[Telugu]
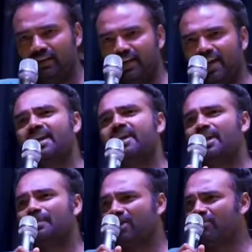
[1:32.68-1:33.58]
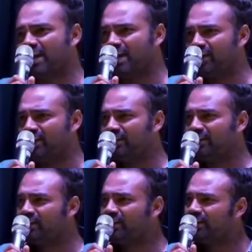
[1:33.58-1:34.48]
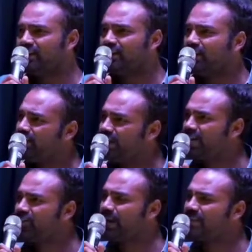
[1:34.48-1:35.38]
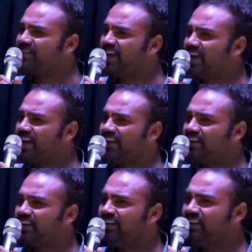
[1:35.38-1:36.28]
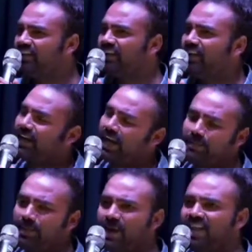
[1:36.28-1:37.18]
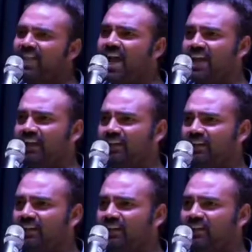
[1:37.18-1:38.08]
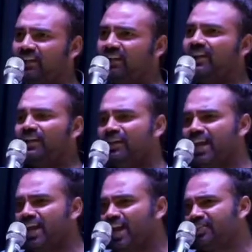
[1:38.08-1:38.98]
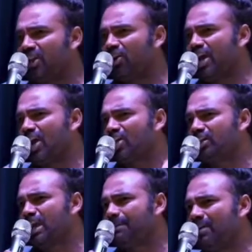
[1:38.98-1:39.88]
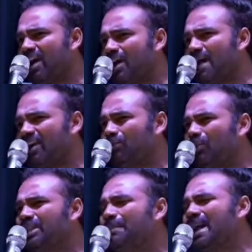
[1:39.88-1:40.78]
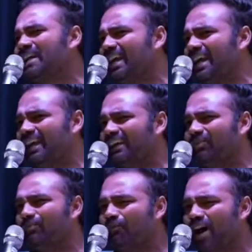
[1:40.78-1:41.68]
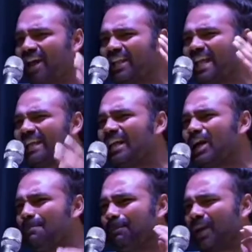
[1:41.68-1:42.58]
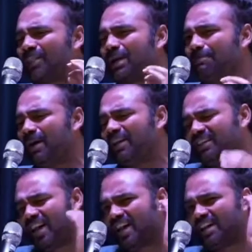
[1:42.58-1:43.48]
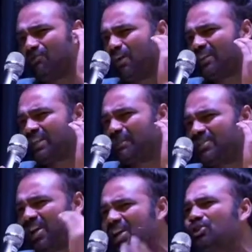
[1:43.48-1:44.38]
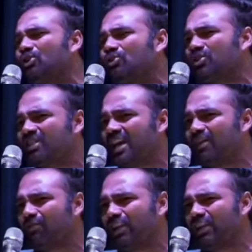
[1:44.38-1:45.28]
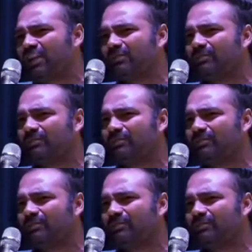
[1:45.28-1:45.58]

నిన్నటిని మరవండి నేడు శ్రమించండి రేపు మనదే నిరాశలో ఏదో చెప్పే వాళ్ళ మాటలు వదిలిపెట్టండి వాళ్ళ దగ్గర ప్రతి పరిష్కారానికి ఒక సమస్య ఎదురు చూస్తూనే ఉంటుంది